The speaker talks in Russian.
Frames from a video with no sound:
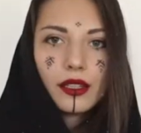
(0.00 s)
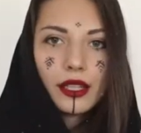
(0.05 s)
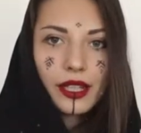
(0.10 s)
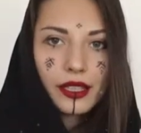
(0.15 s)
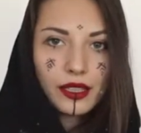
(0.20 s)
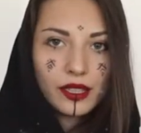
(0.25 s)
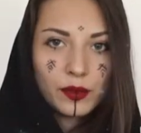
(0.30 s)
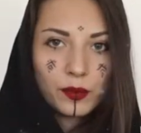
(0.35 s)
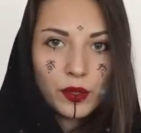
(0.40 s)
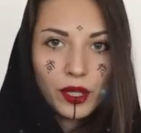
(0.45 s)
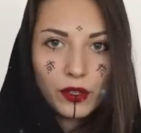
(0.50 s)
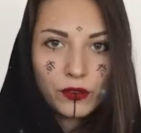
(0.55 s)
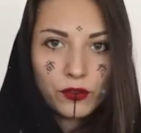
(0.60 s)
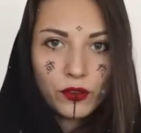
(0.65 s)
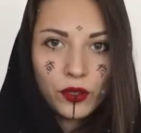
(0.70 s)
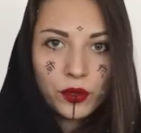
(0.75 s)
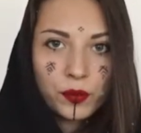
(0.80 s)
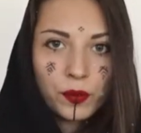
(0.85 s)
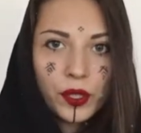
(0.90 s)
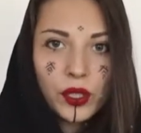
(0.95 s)
Этот
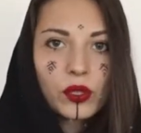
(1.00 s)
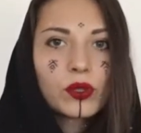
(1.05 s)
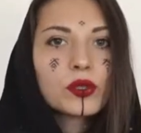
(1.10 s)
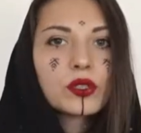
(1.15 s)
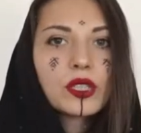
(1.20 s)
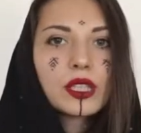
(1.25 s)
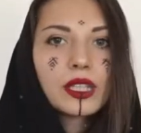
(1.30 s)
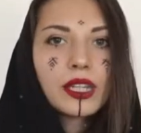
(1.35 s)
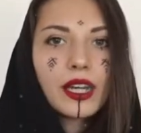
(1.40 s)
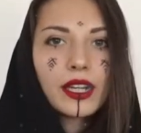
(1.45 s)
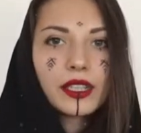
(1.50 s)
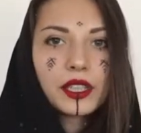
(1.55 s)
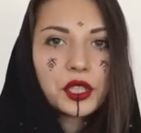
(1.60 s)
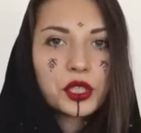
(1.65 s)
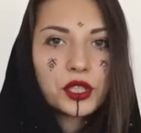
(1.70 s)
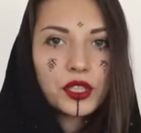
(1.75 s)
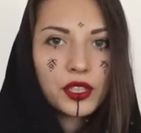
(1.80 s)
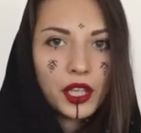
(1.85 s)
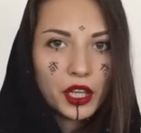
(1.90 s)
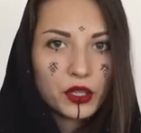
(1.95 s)
марафон подходит как
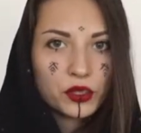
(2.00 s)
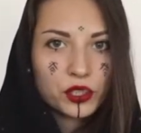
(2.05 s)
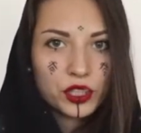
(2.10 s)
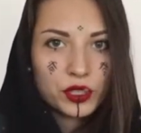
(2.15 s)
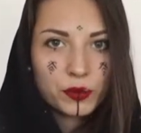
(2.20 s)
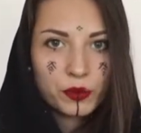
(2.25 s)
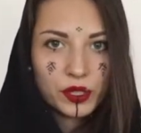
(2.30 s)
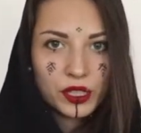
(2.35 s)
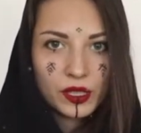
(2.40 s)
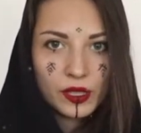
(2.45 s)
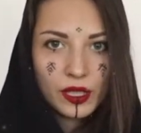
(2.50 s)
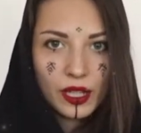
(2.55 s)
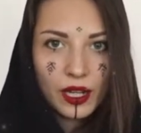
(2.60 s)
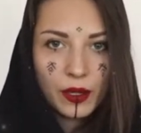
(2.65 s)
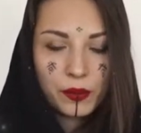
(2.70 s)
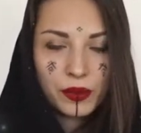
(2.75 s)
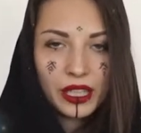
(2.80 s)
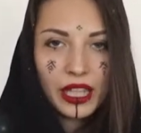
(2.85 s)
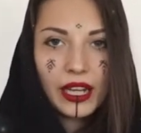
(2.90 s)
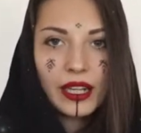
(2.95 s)
начинающим
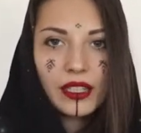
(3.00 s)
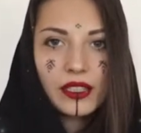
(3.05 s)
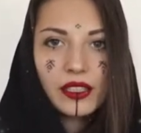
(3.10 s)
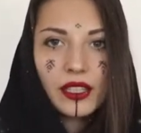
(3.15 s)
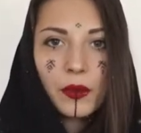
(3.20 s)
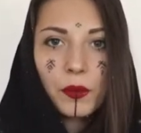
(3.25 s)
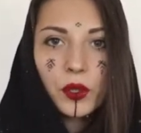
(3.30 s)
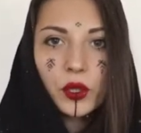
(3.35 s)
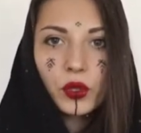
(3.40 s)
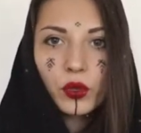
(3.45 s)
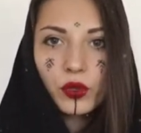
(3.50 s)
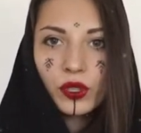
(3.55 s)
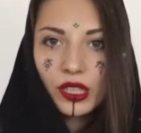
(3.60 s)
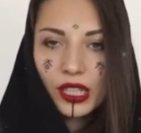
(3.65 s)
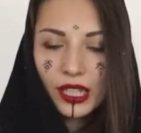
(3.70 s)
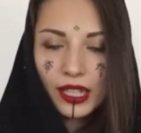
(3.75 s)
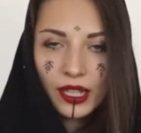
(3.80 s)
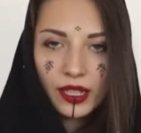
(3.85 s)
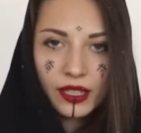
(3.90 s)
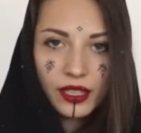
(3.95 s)
мастерам, так и тем, кто
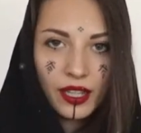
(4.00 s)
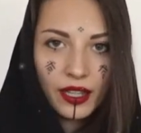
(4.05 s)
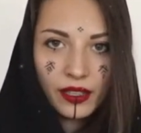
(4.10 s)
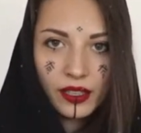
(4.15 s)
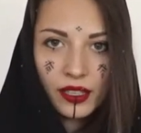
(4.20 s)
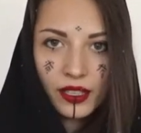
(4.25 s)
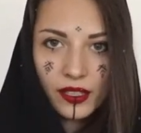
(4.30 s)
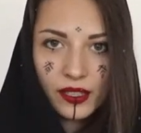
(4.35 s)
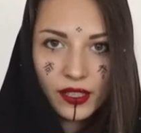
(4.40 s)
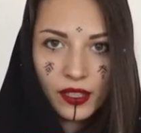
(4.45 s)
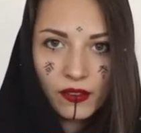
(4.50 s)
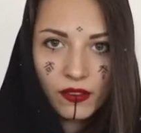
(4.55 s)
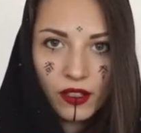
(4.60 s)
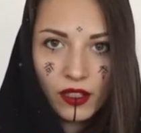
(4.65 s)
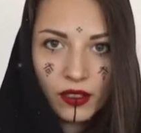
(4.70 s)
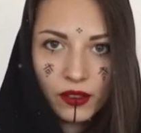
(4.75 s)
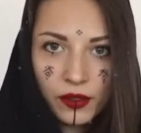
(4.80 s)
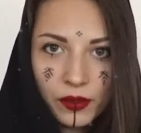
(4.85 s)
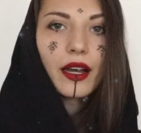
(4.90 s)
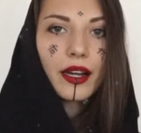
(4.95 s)
никогда не
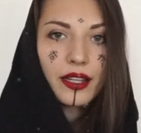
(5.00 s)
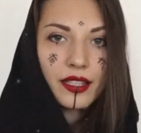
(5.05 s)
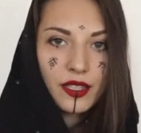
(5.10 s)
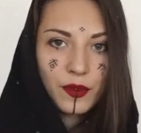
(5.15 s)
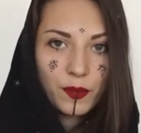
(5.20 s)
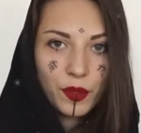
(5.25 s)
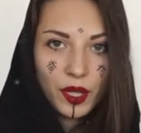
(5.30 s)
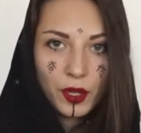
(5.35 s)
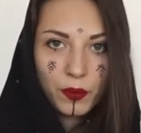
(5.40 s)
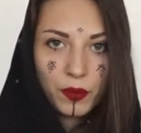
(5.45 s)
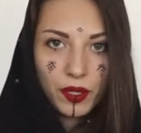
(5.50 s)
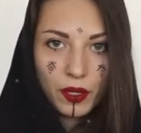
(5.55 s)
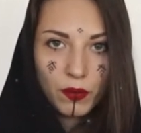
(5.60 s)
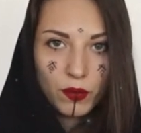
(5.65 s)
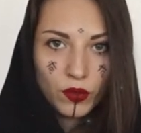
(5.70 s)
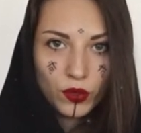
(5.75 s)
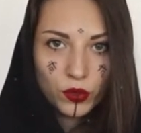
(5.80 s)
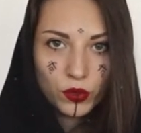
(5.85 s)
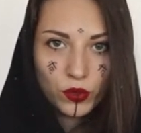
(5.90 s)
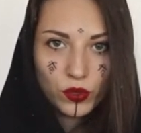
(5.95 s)
рисовал. А теперь про
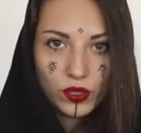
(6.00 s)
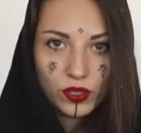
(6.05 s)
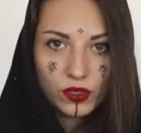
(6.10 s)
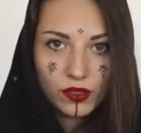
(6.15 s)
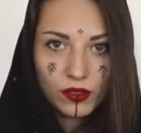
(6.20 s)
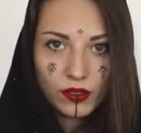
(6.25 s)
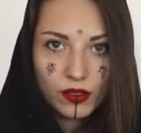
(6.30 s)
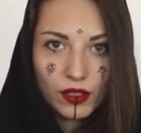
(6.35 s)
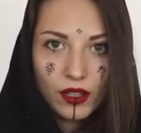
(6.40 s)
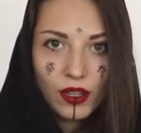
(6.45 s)
бонусы.